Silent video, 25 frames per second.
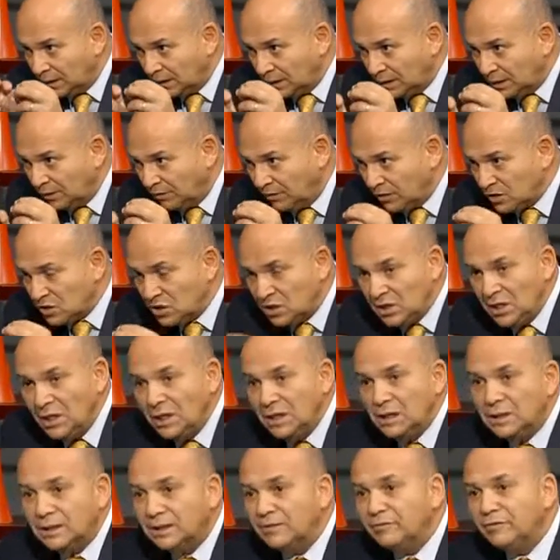
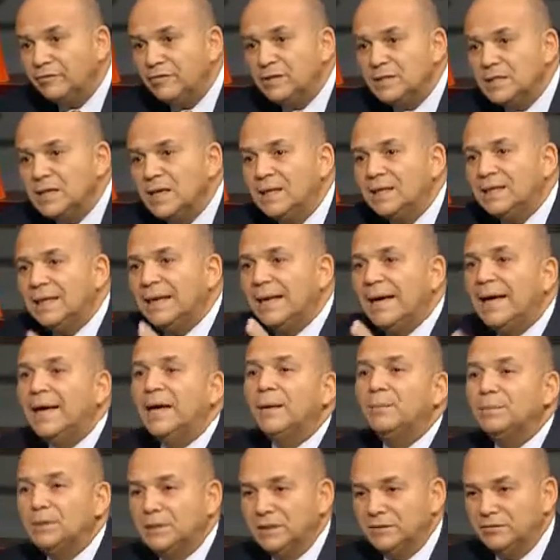التفاصيل التنفيذية دي
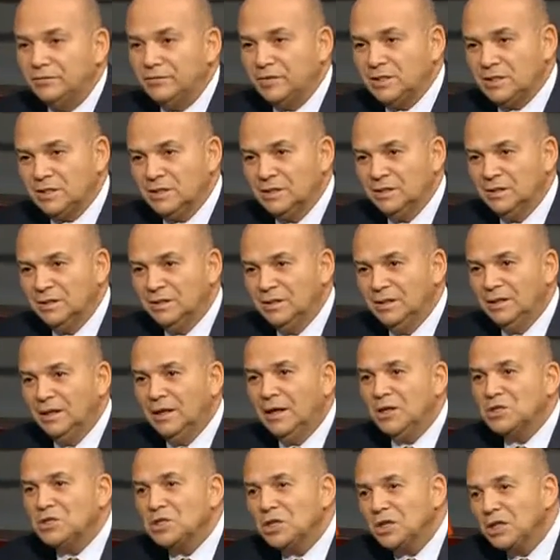الهيئة بتنفذها تمام
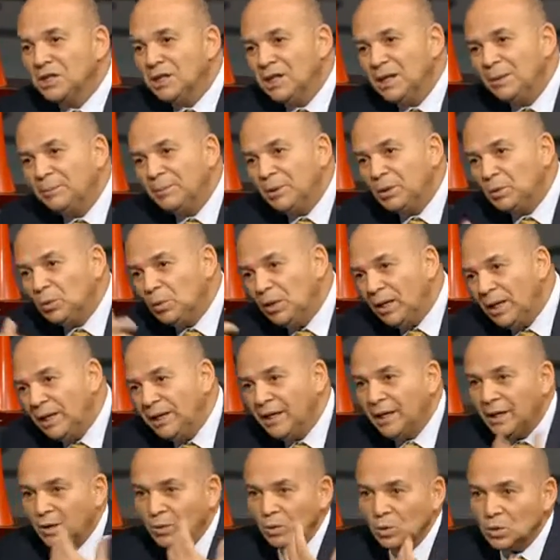عشان كده لما نقول
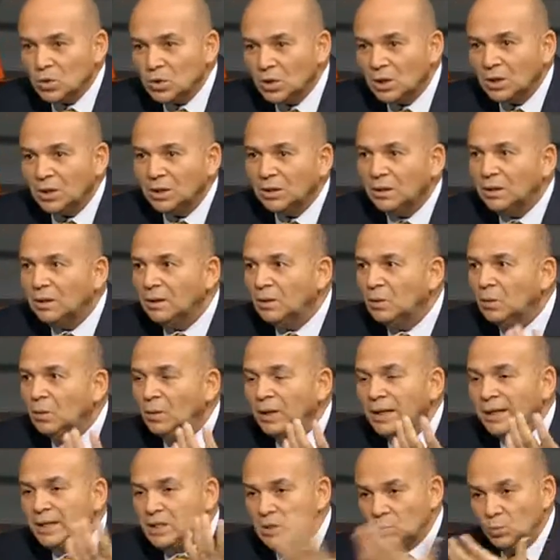هيئة أو وزارة
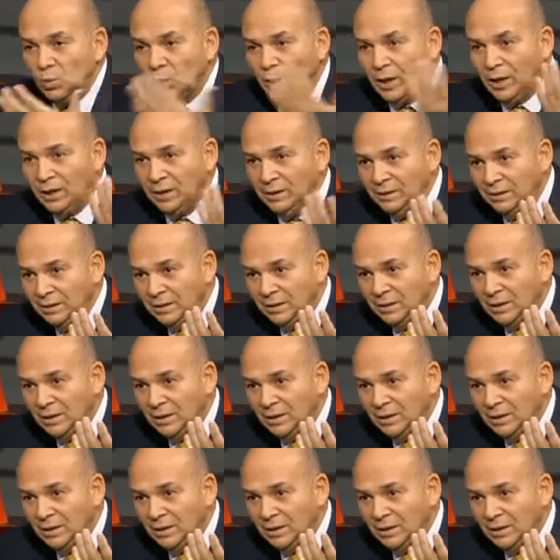هو جسم واحد